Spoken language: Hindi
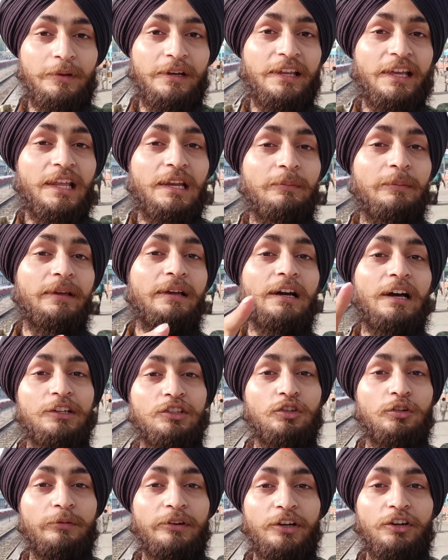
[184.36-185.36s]
रियल मी का
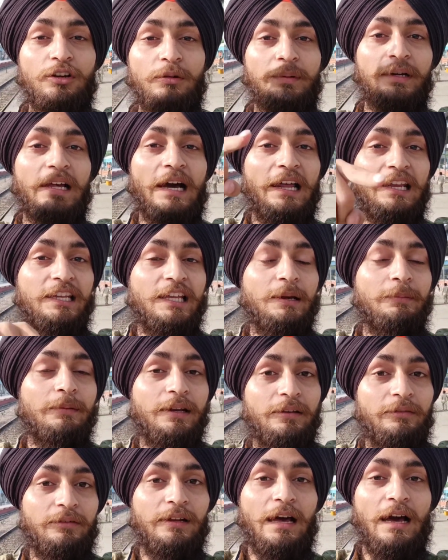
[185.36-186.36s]
जो वीडियो भी डाली है
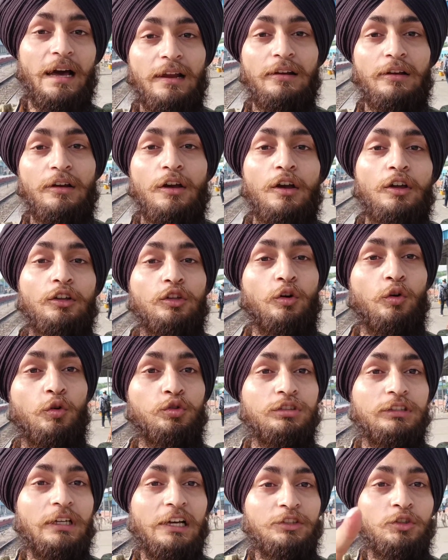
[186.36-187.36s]
मैंने फ़िलहाल तो
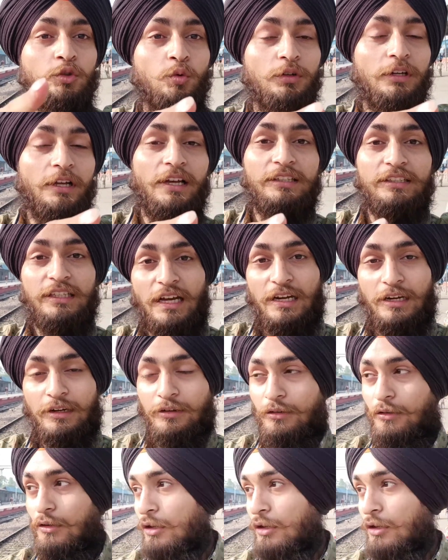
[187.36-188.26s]
उसका शूट है सारा